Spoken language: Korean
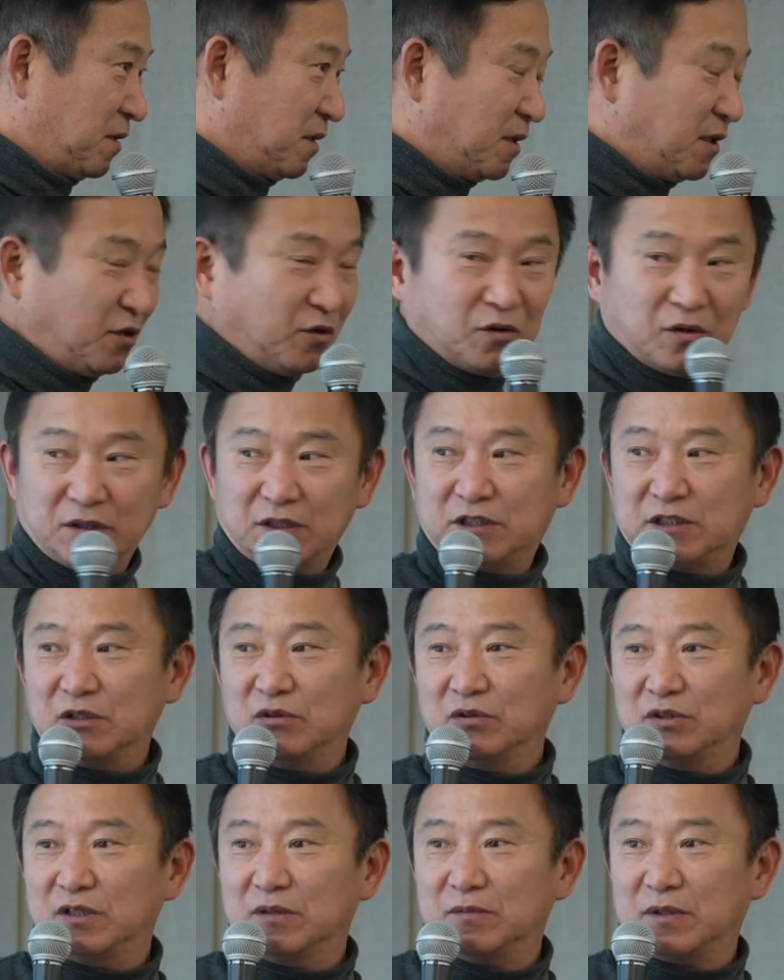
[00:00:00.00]
그리고 이
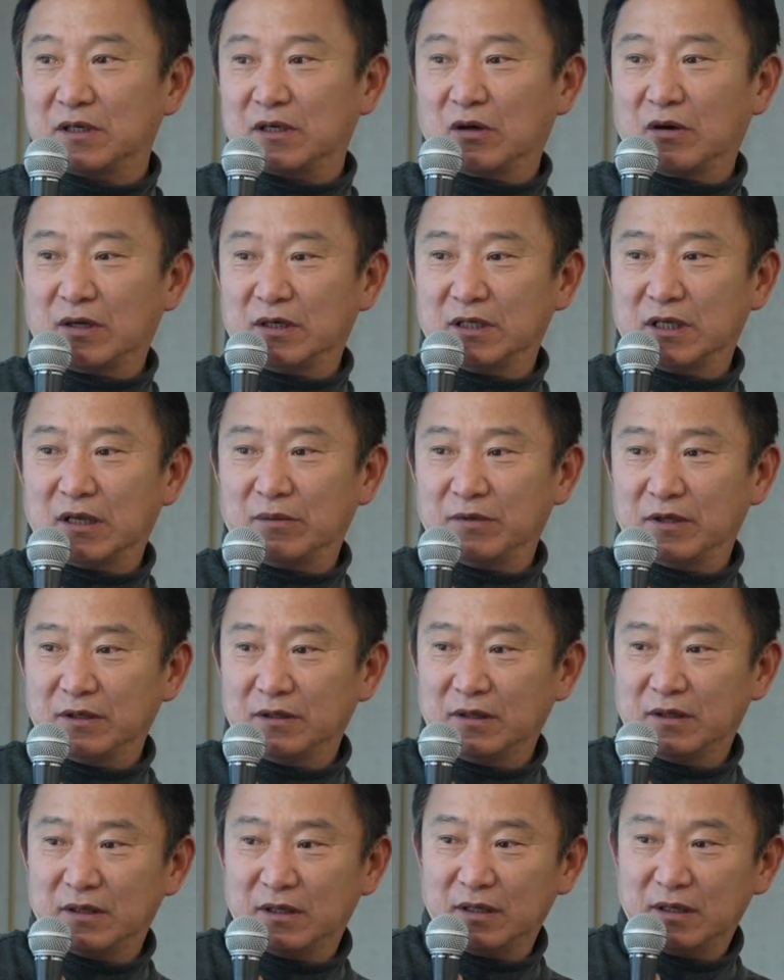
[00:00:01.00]
친구들이 뭐라고
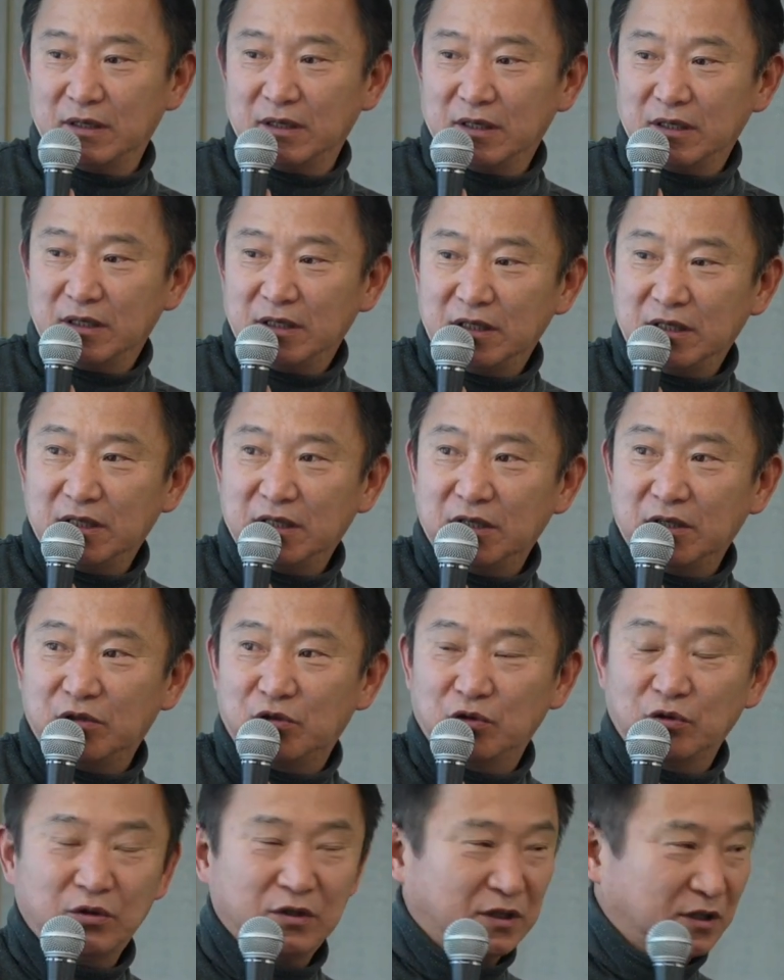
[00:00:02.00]
하느냐면 이
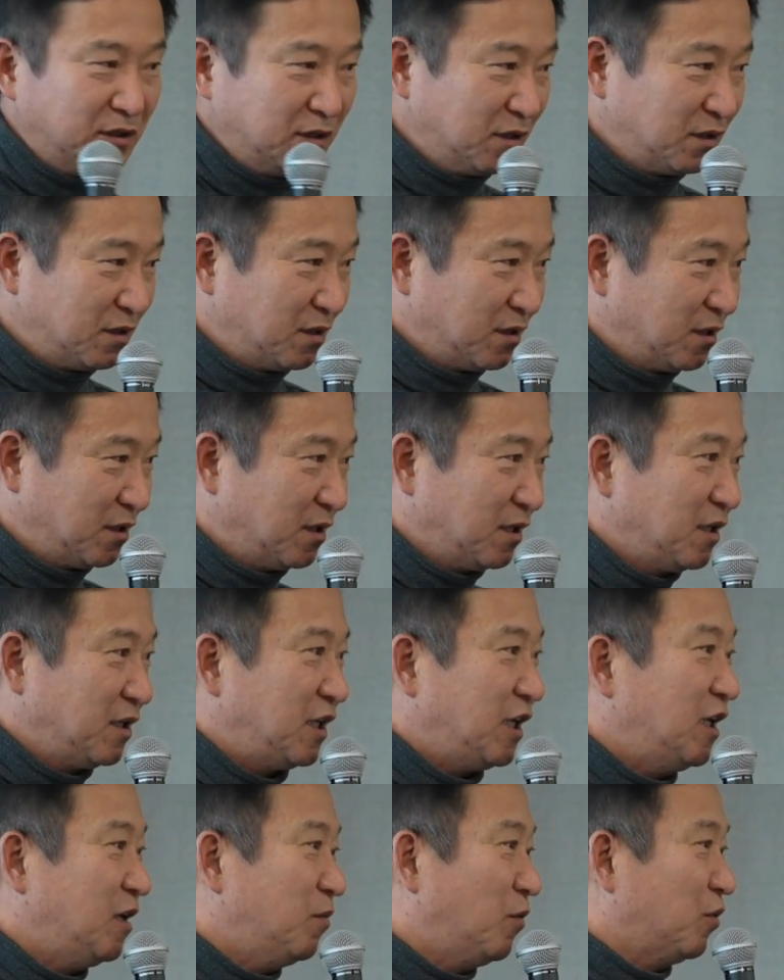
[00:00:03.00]
균은
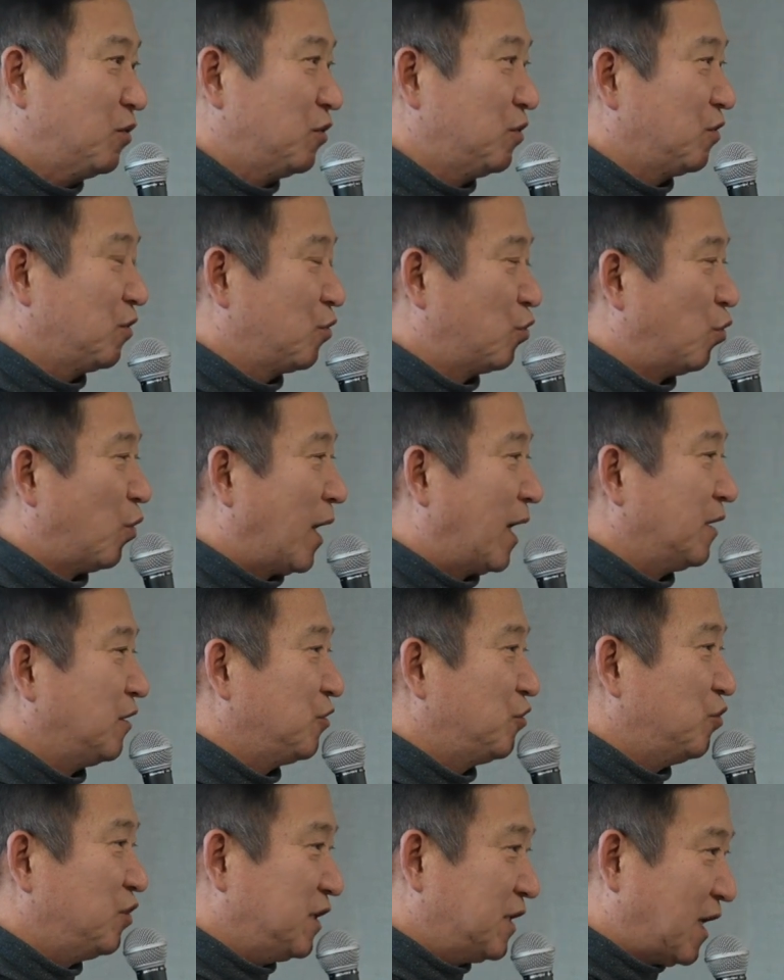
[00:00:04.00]
일본
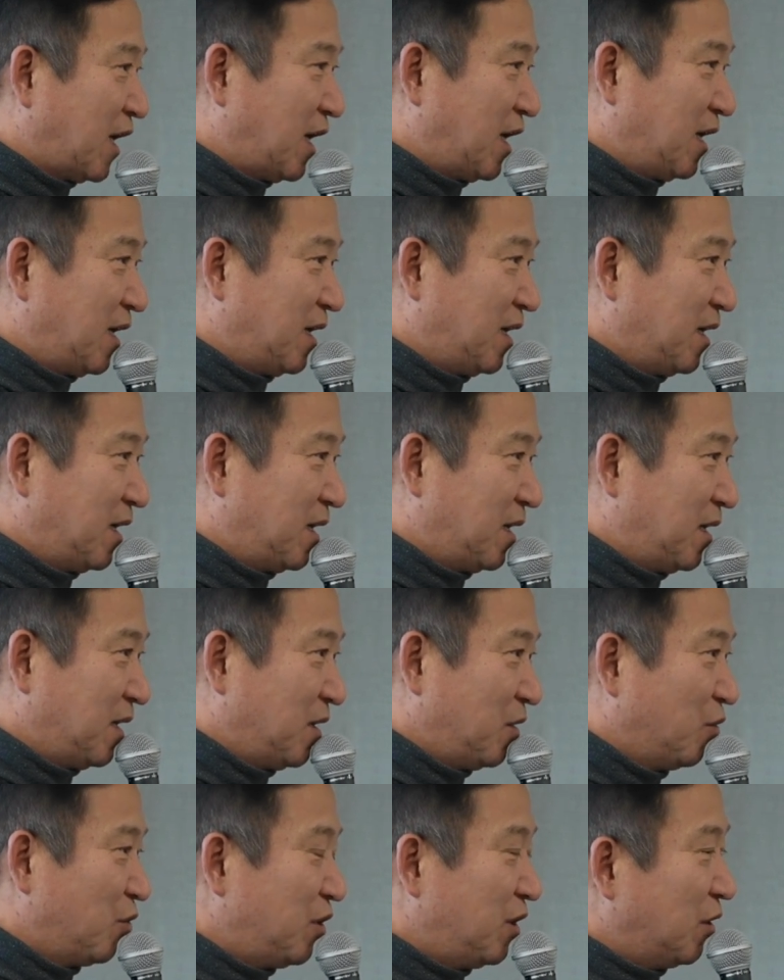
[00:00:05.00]
구한균이다.
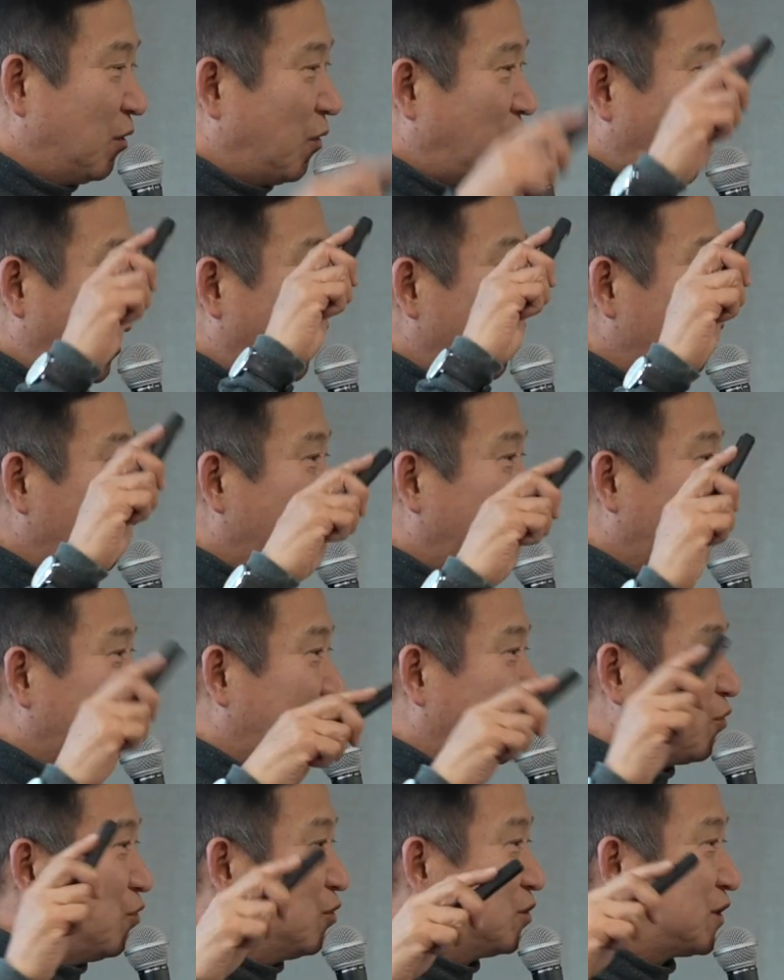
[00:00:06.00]
우리는 황국할
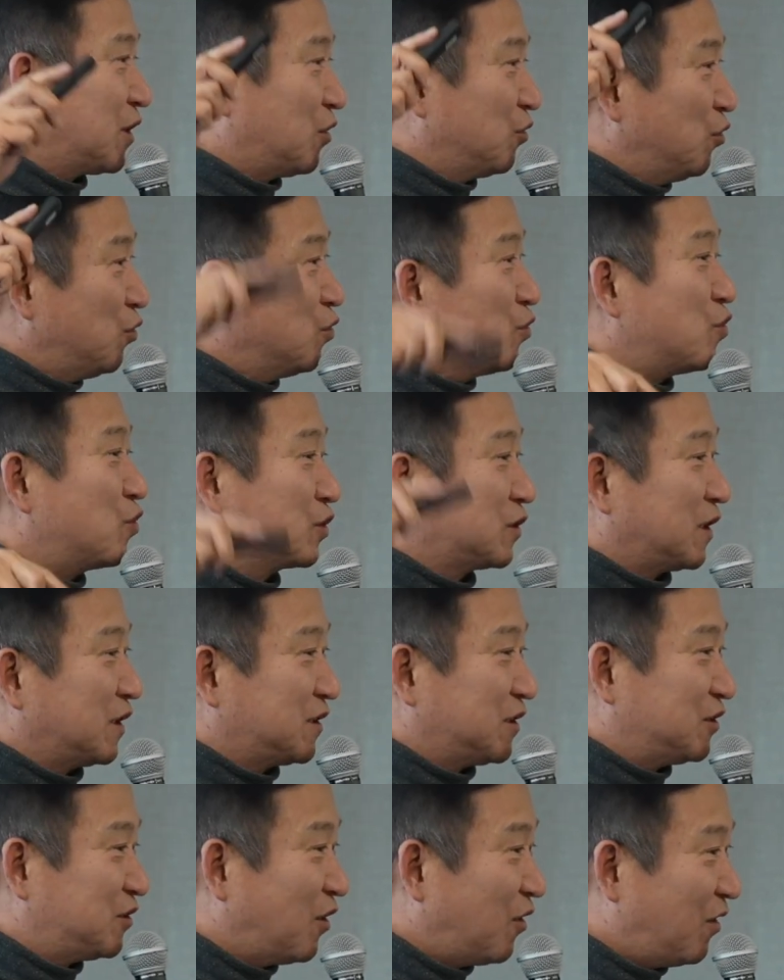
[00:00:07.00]
때 국자를 누룩 국자를
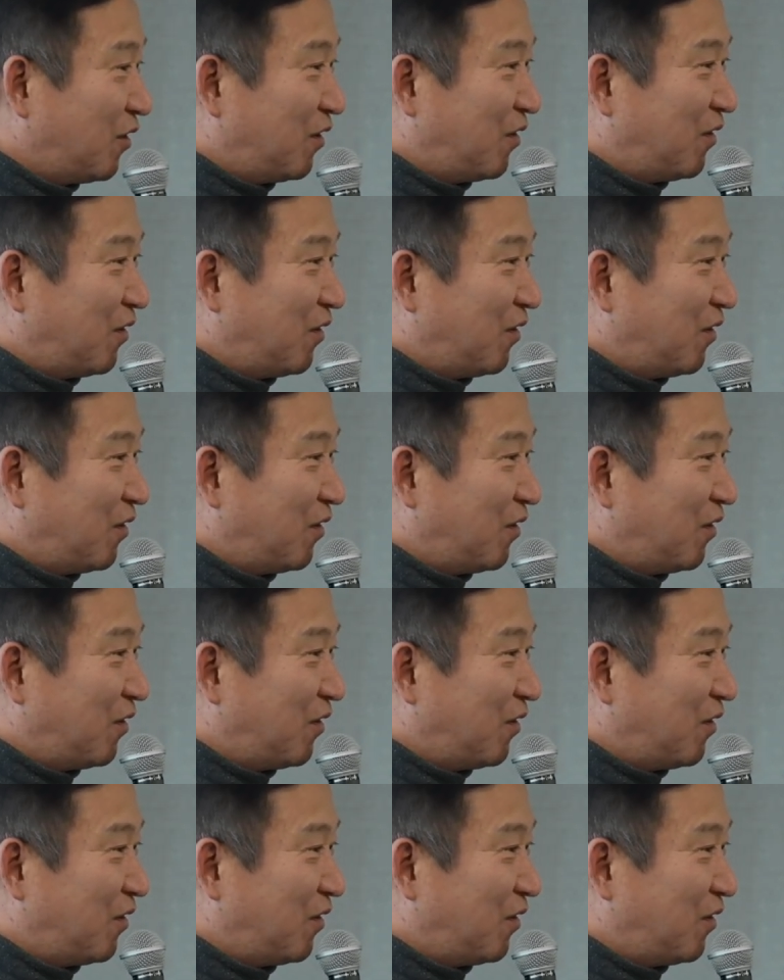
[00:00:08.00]
쓰죠.